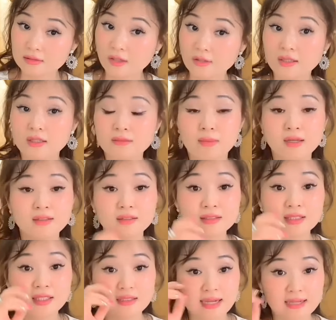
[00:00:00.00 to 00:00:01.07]
họ tự mở
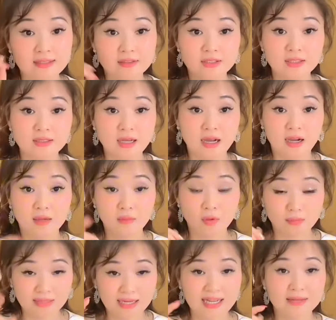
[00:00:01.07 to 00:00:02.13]
cửa thiên đàng cho chính họ
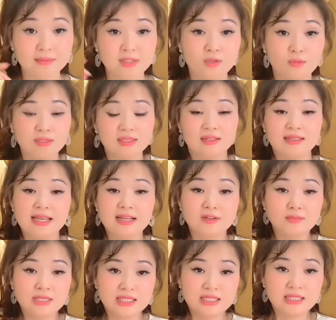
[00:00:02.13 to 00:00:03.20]
một ngày mình dùng cái thời
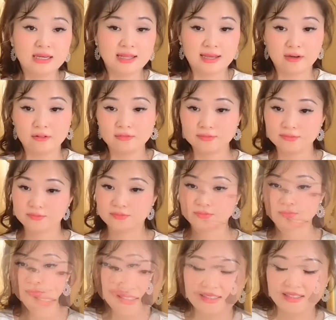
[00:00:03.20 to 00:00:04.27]
gian của mình như thế nào
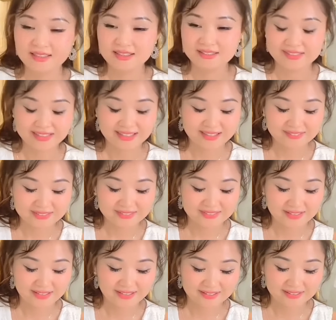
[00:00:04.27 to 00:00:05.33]
we love
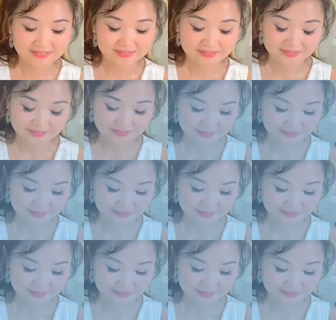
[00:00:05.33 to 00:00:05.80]
you all